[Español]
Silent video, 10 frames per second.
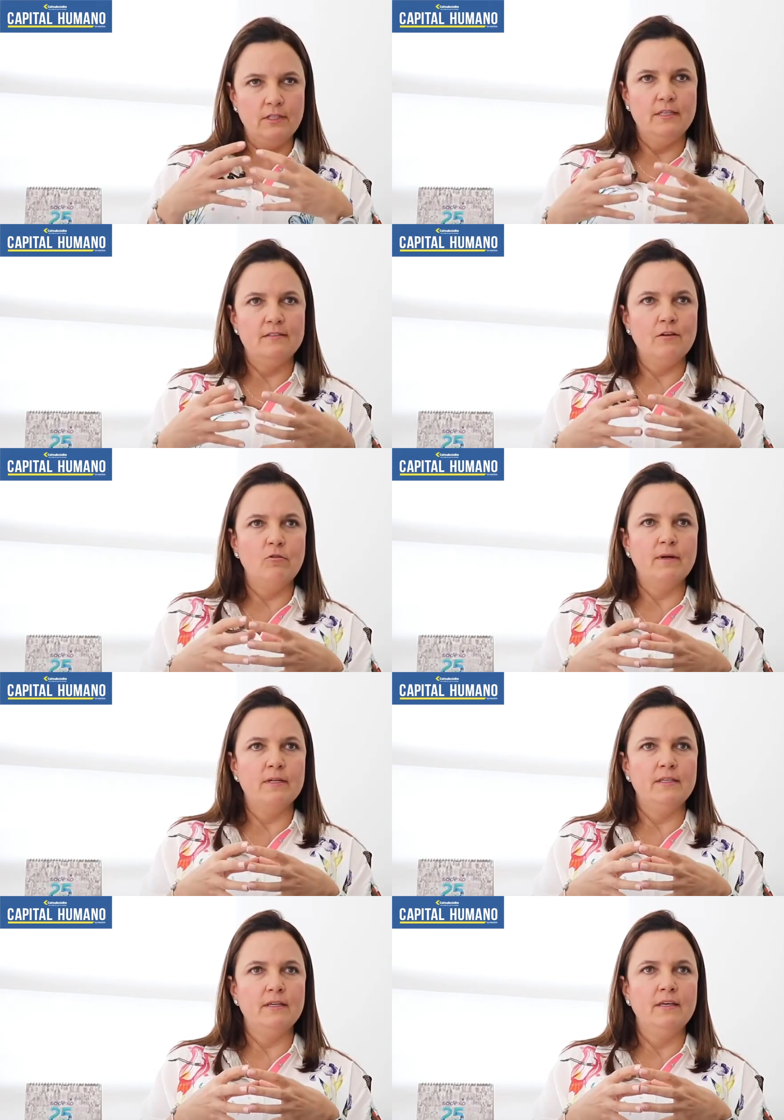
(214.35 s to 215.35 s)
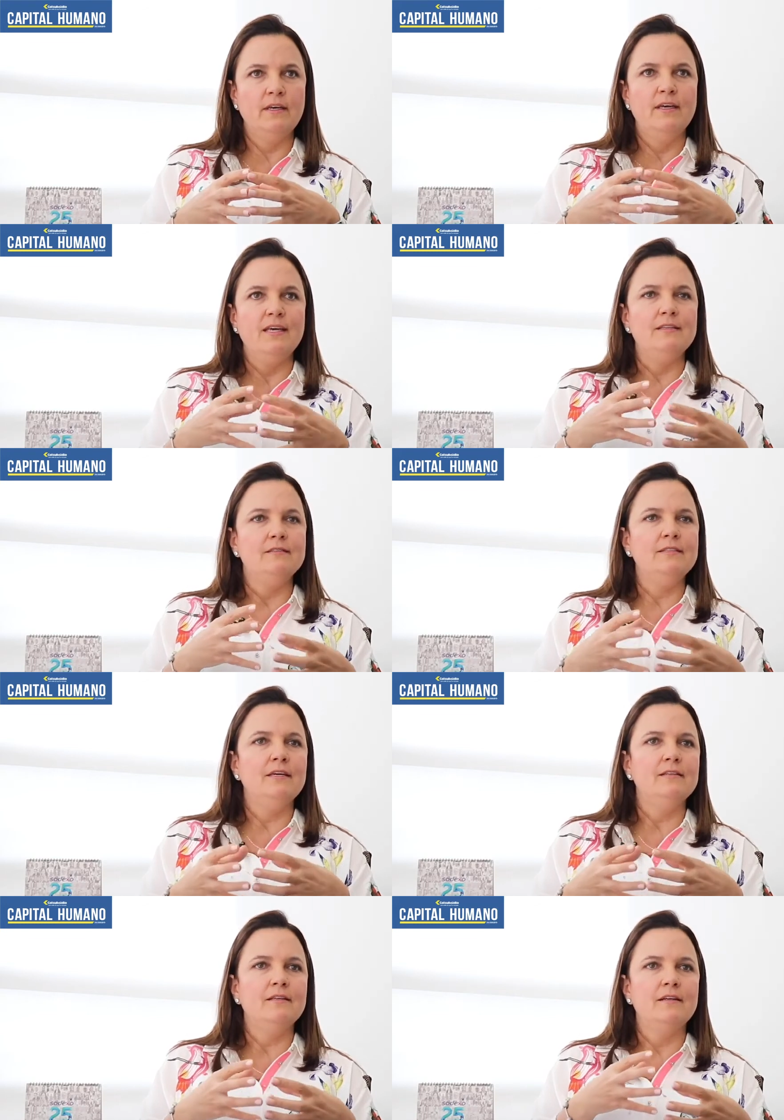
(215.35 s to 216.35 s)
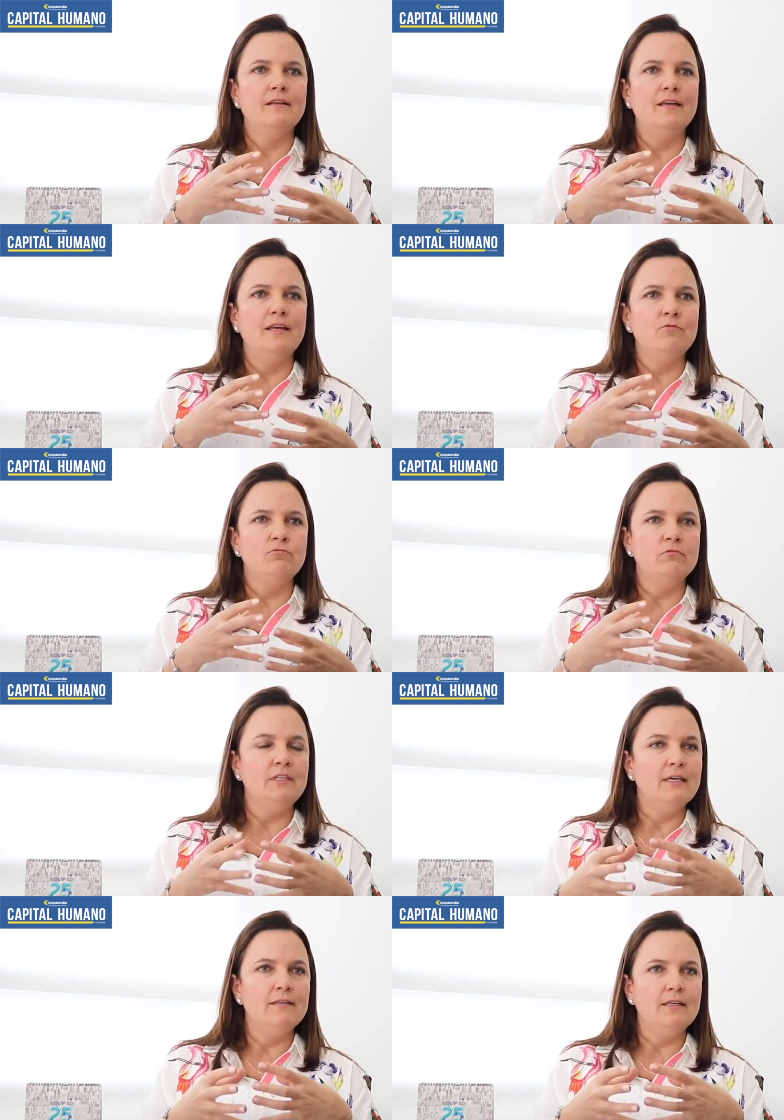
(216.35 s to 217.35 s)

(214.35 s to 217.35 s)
líderes de la compañía entiendan en un día a